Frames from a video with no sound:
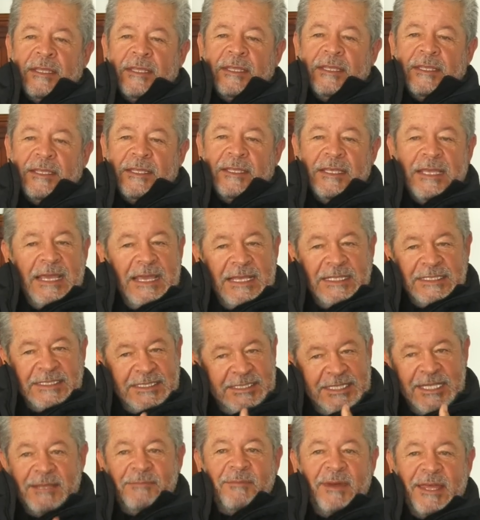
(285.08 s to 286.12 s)
Y
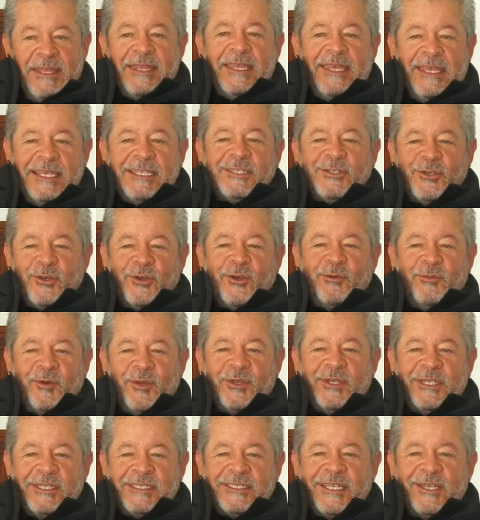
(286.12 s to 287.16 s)
encima de eso, como
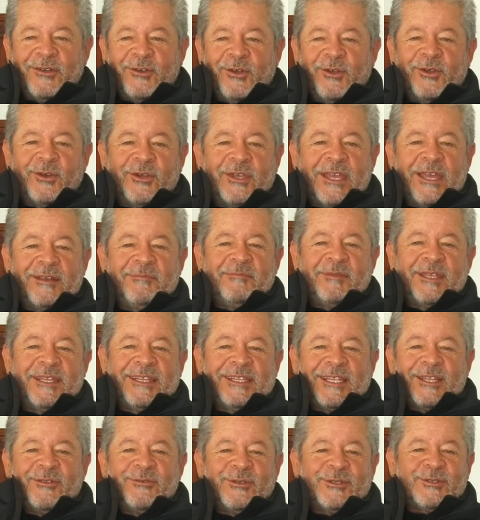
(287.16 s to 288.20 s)
dice
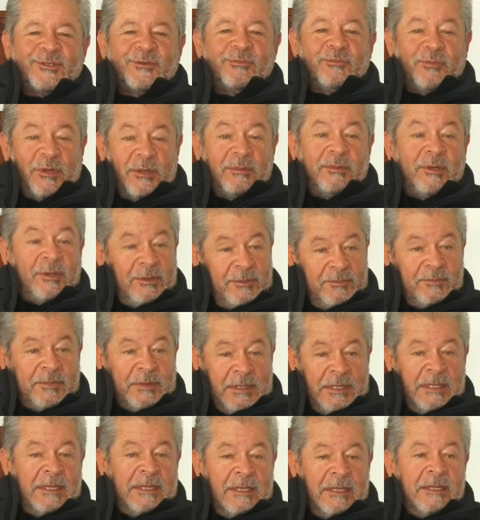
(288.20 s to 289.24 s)
coloquialmente nuestro pueblo,
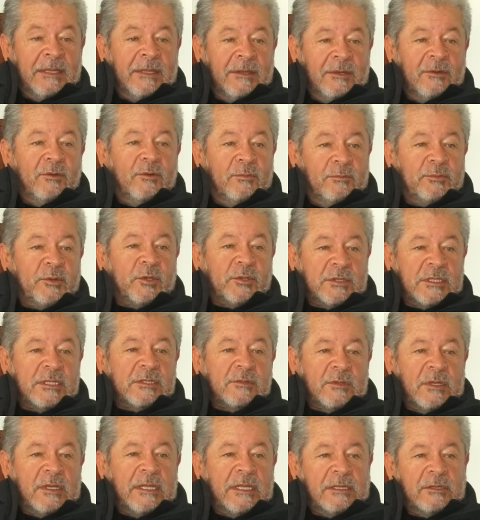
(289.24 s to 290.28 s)
un
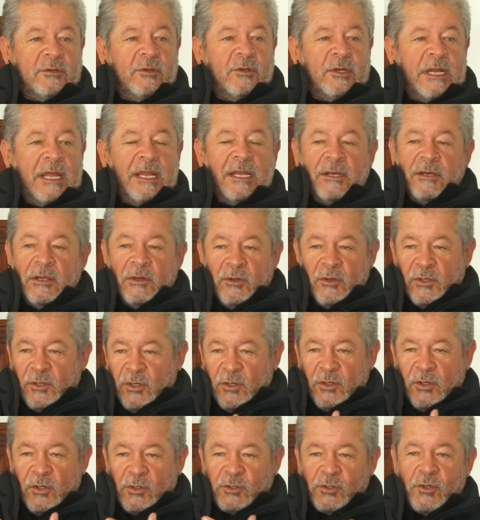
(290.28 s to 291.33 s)
proceso electoral o
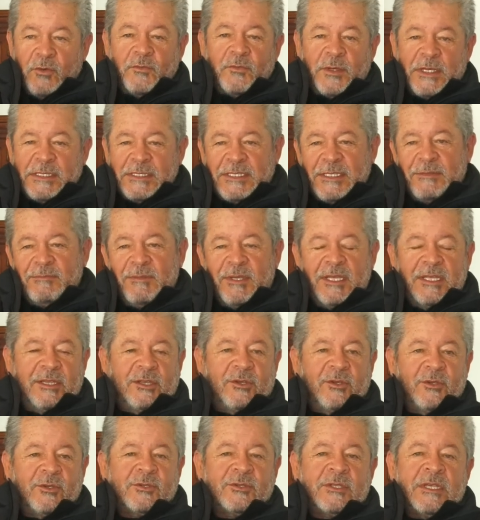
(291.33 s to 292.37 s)
los
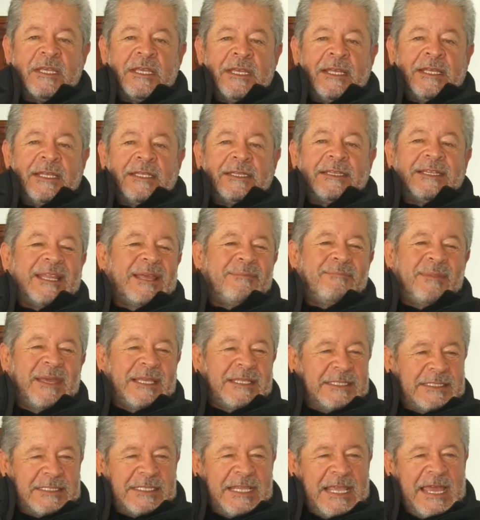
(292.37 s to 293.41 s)
ofrecimientos
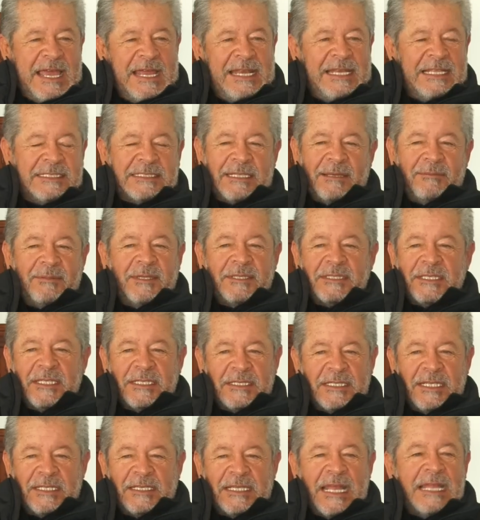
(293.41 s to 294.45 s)
demenciales a
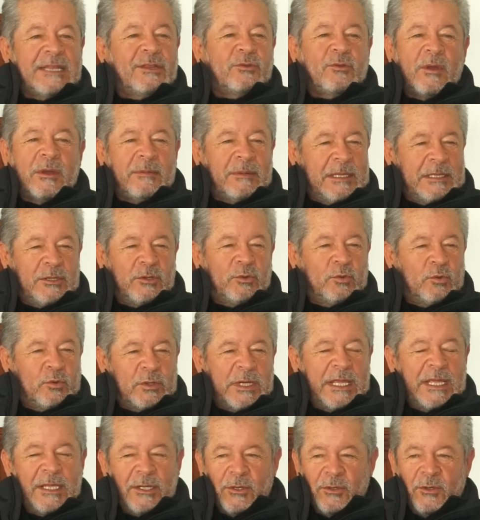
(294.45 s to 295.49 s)
veces de tanto
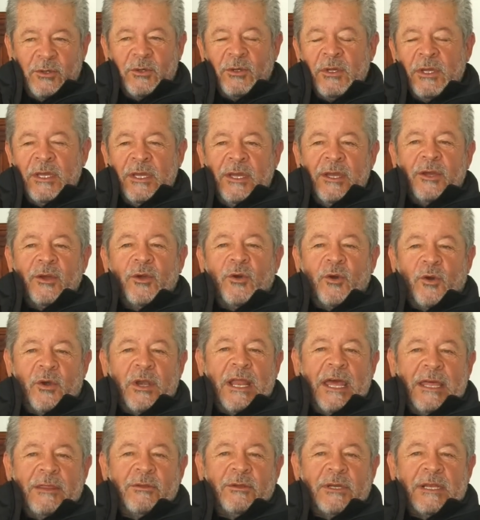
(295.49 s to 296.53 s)
aventurero
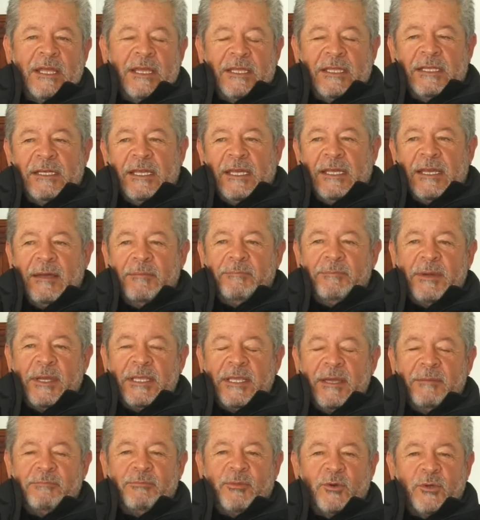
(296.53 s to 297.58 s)
colado en la, en la
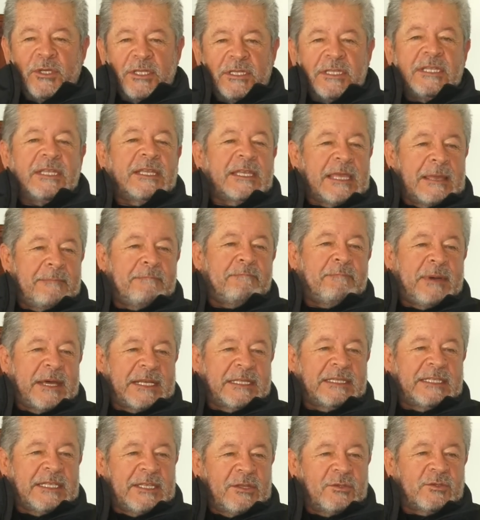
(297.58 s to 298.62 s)
campaña política, en
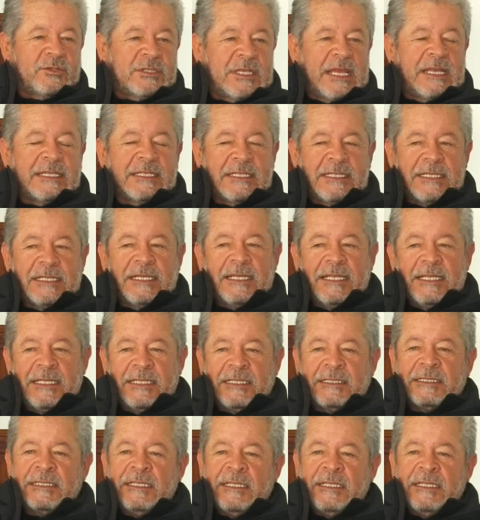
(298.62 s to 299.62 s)
partidos de alquiler.